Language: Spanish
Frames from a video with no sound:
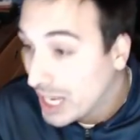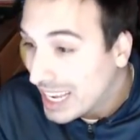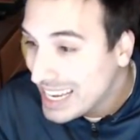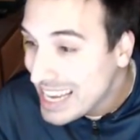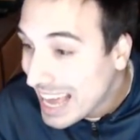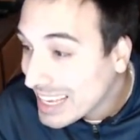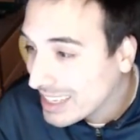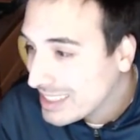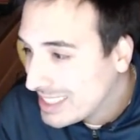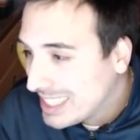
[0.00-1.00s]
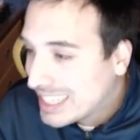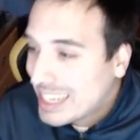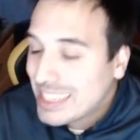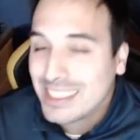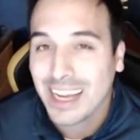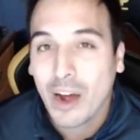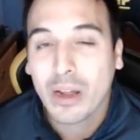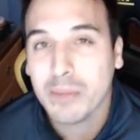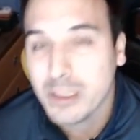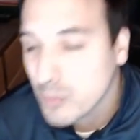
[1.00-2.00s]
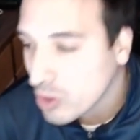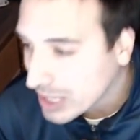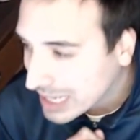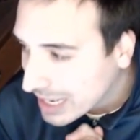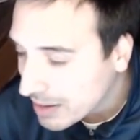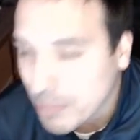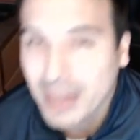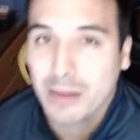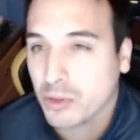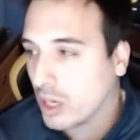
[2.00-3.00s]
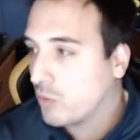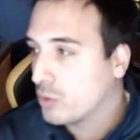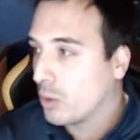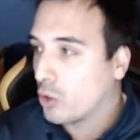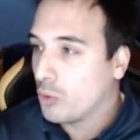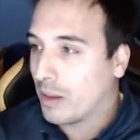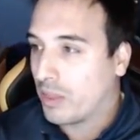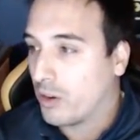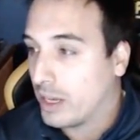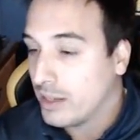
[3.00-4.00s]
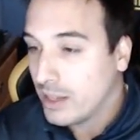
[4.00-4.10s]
Like si crees ahora mismo que va a remontar el FC Barcelona.